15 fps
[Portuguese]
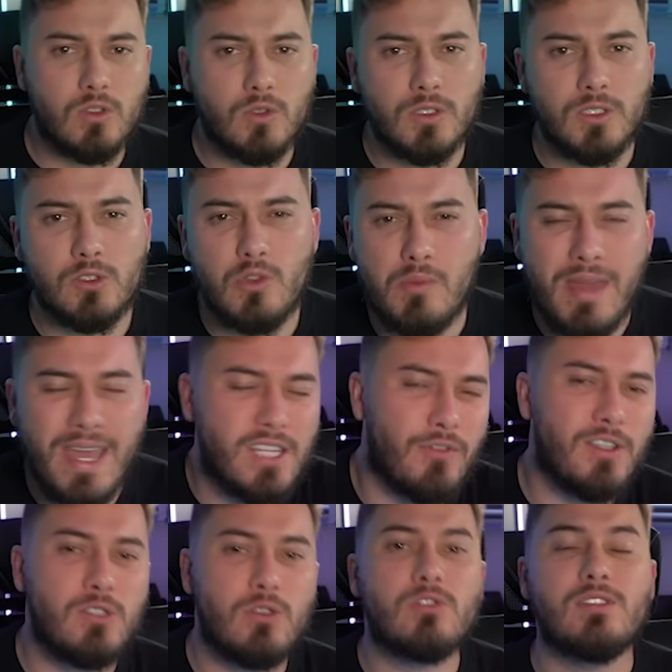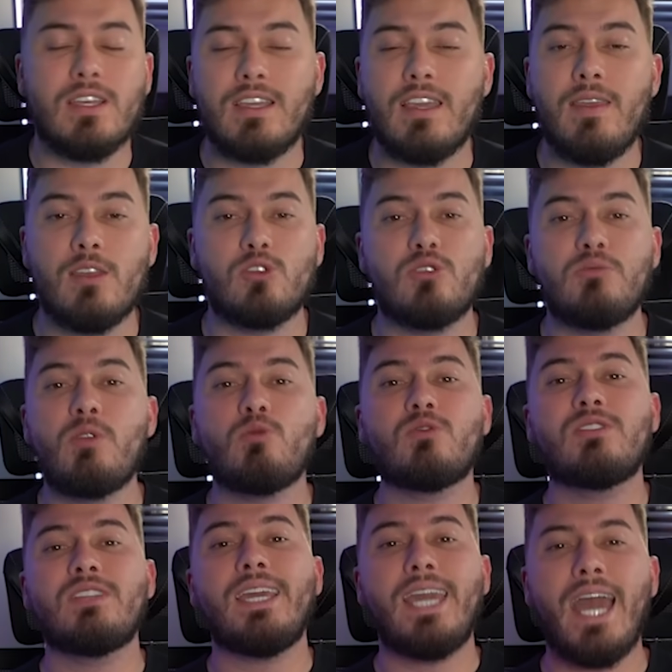contas do mês, já fez tudo o que você queria, sobrou uns
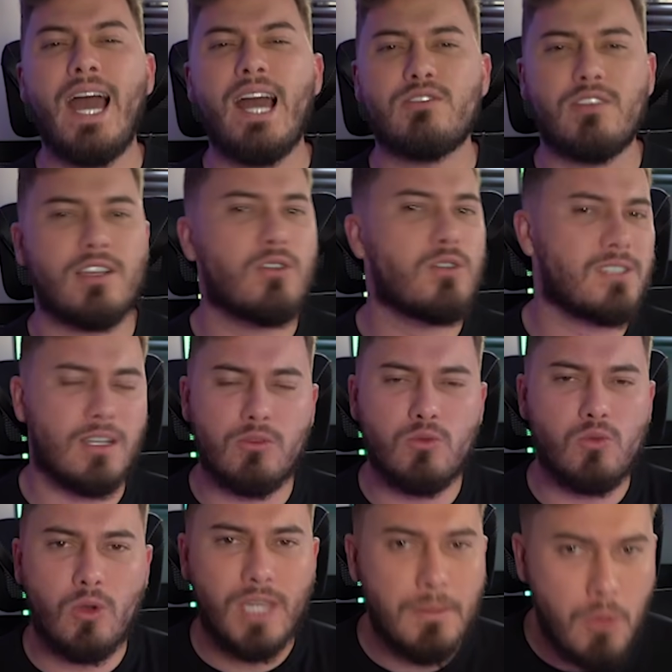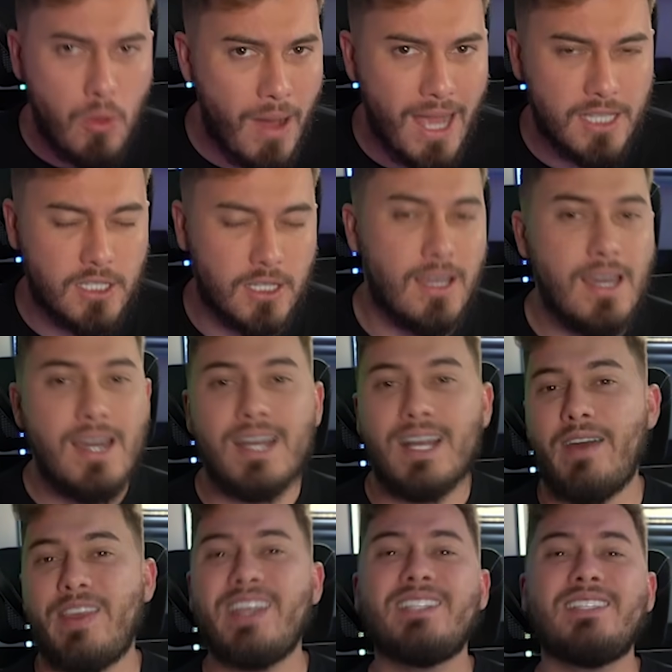100 reais, vai gostar com qualquer bobagem?
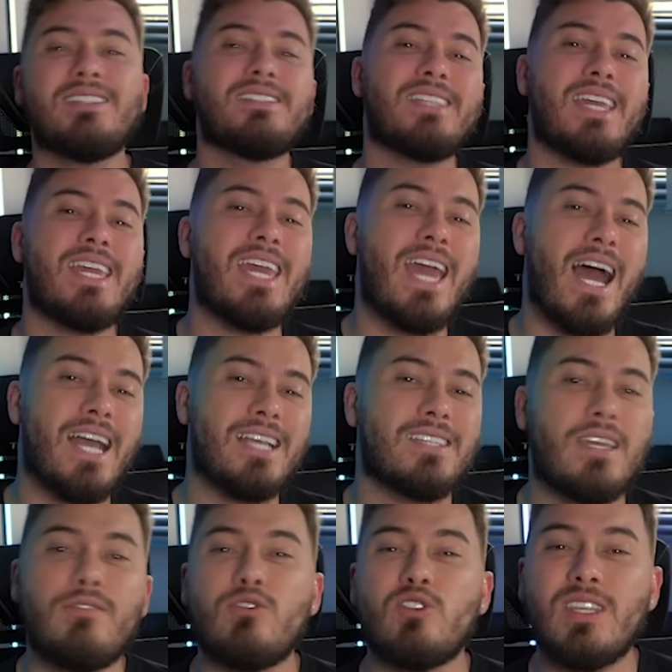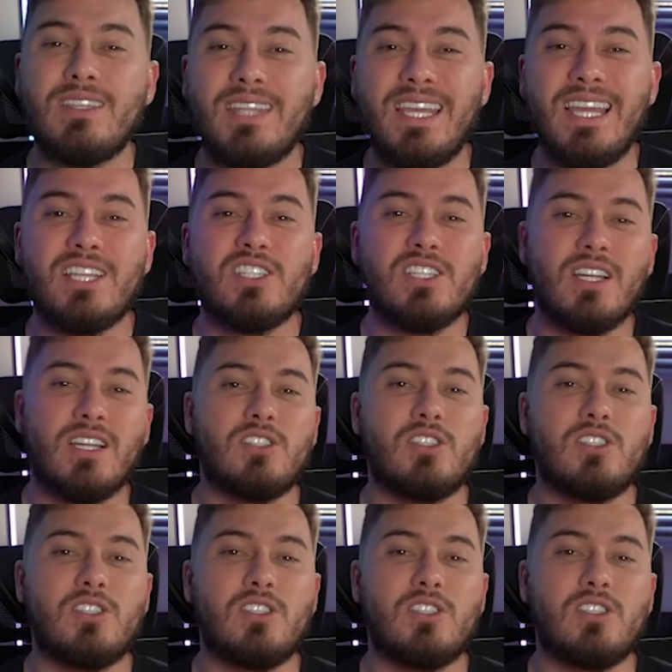Cara, esses 100 reais aí você tem a chance